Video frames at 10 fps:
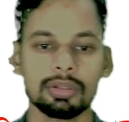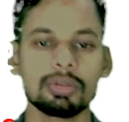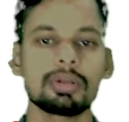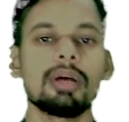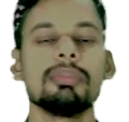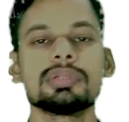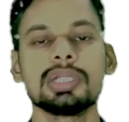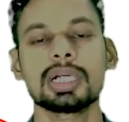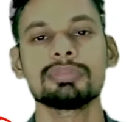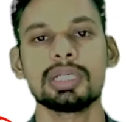तो कम
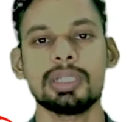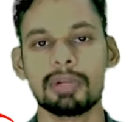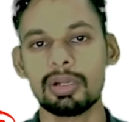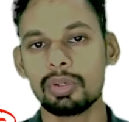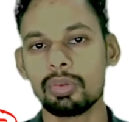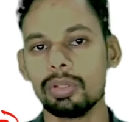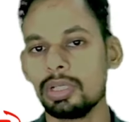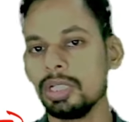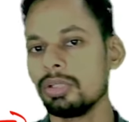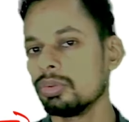से कम साथी आपका
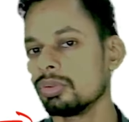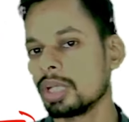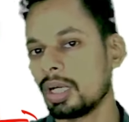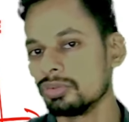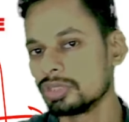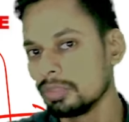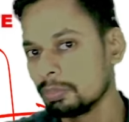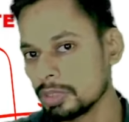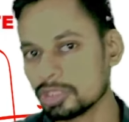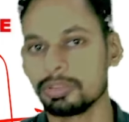ट्वेंटी टू थाउजेंड
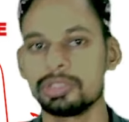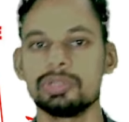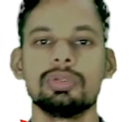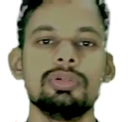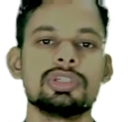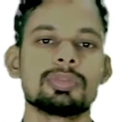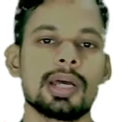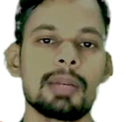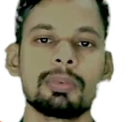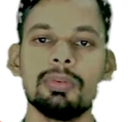प्लस बच्चों को इस
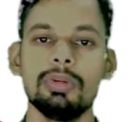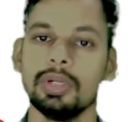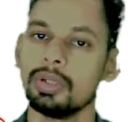बार आपको